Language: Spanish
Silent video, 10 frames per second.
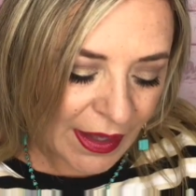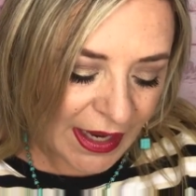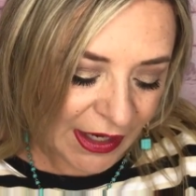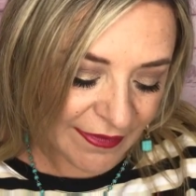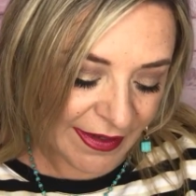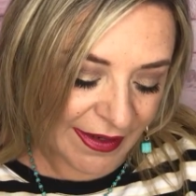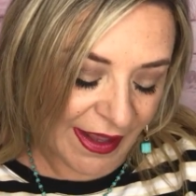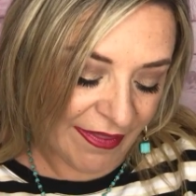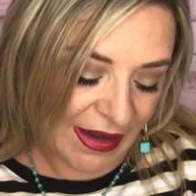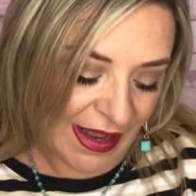Eh,
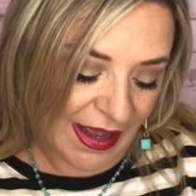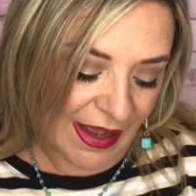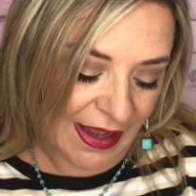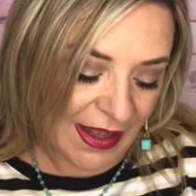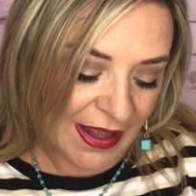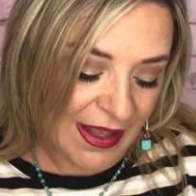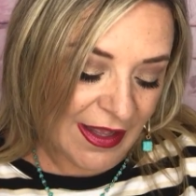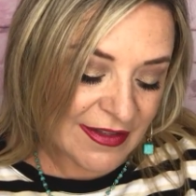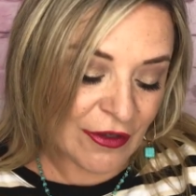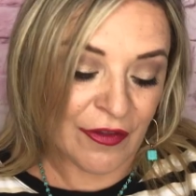tiene de la,
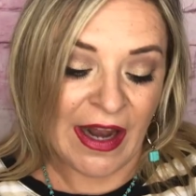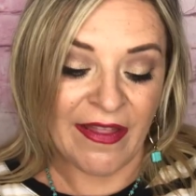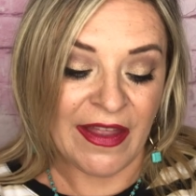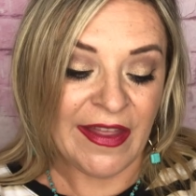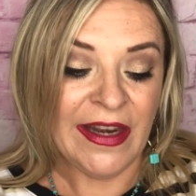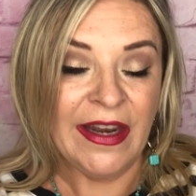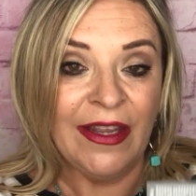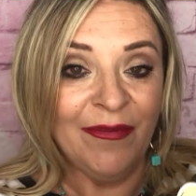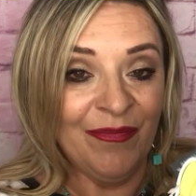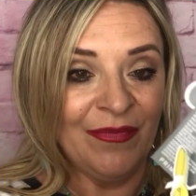son de las de
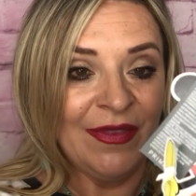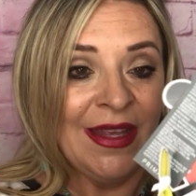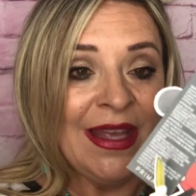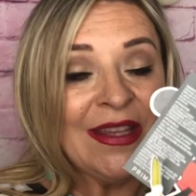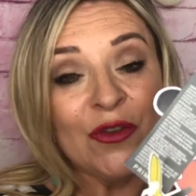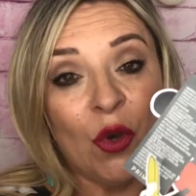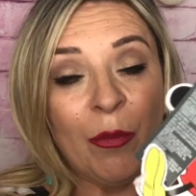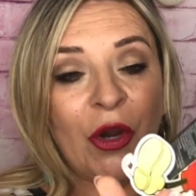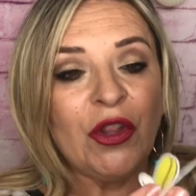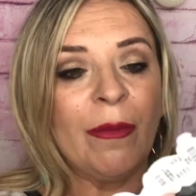Disney. Son un
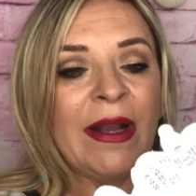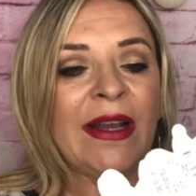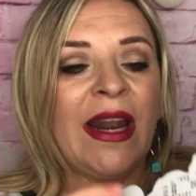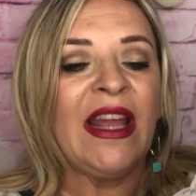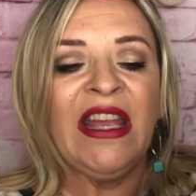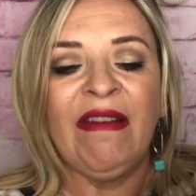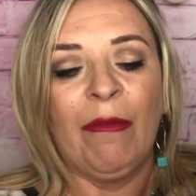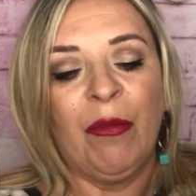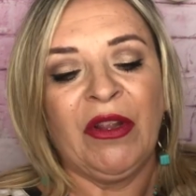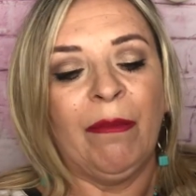poquito más caras y
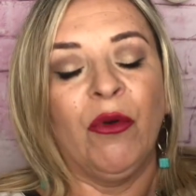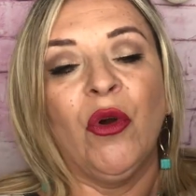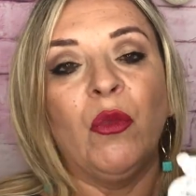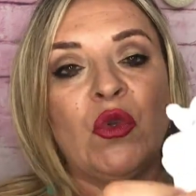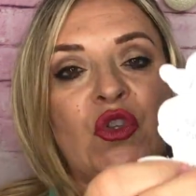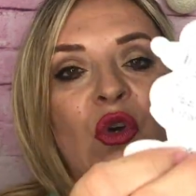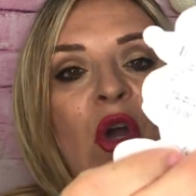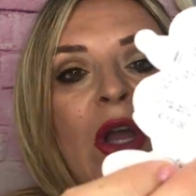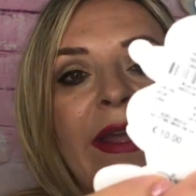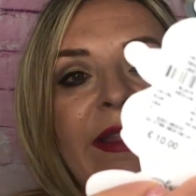vamos, pero tampoco mucho.
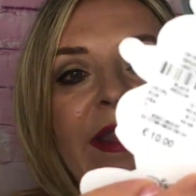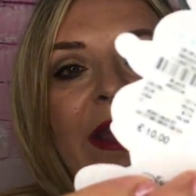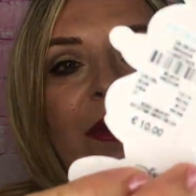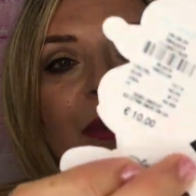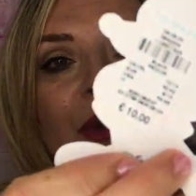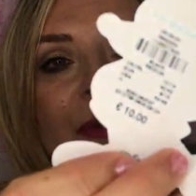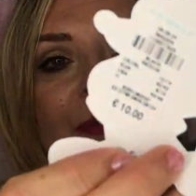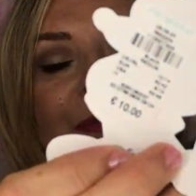10 euros.